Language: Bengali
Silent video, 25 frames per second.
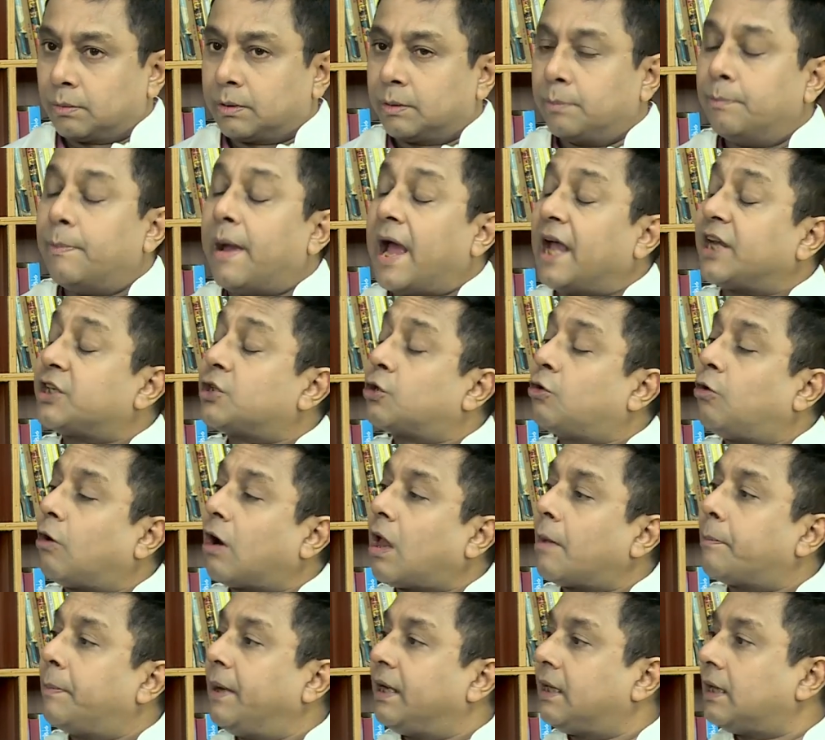ম্যাচ
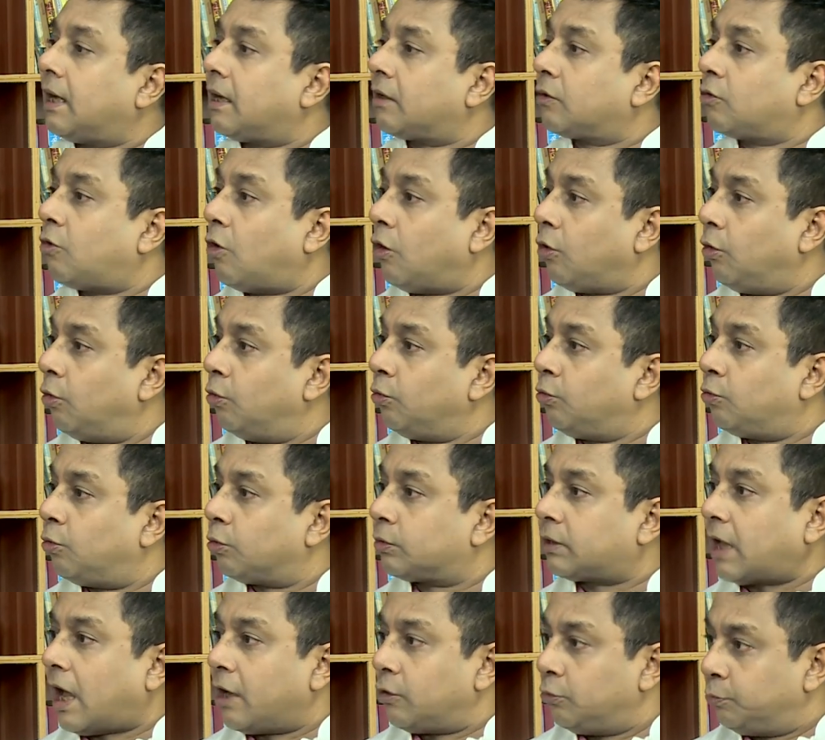করাপেটার কলঙ্ক
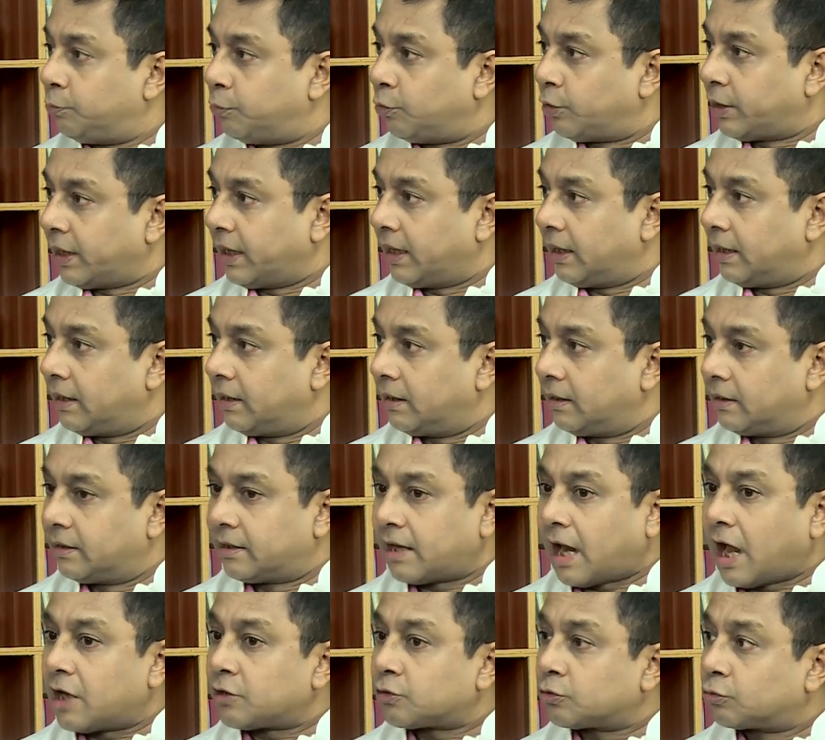তার উপরে
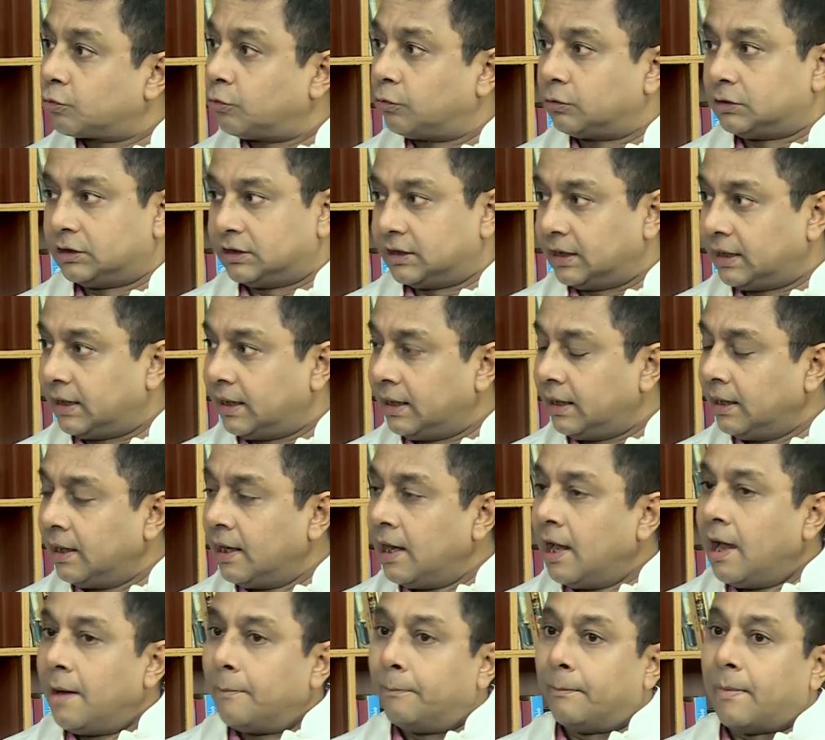গ্রাস করছে
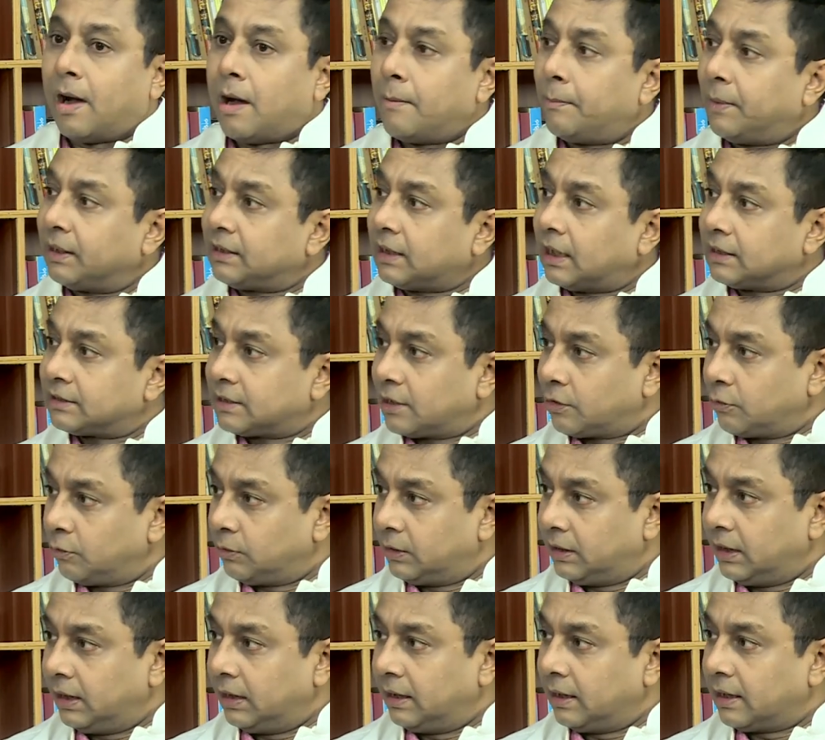মাহমদ
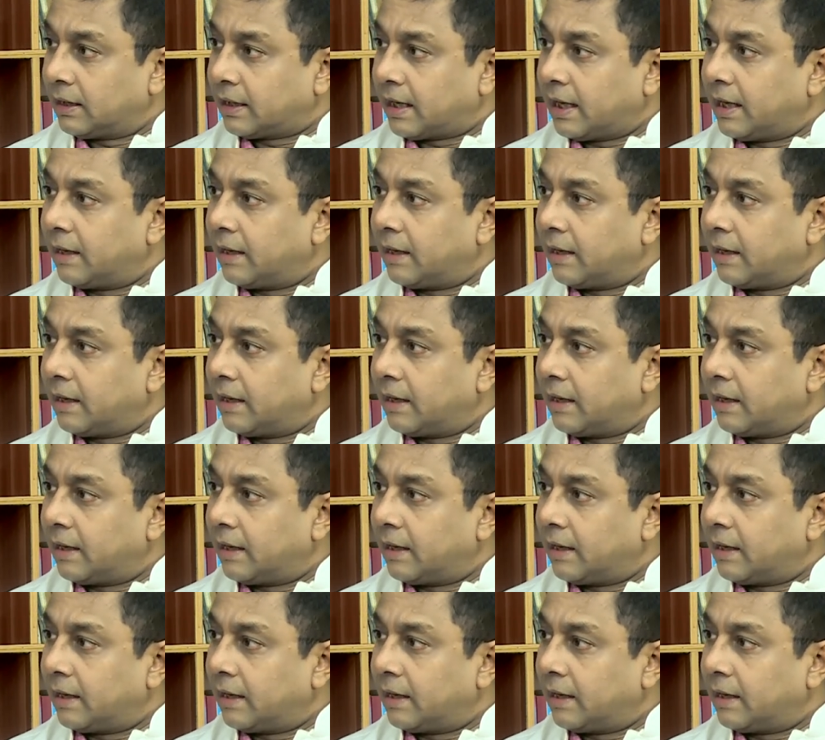আজহারউদ্দিনকে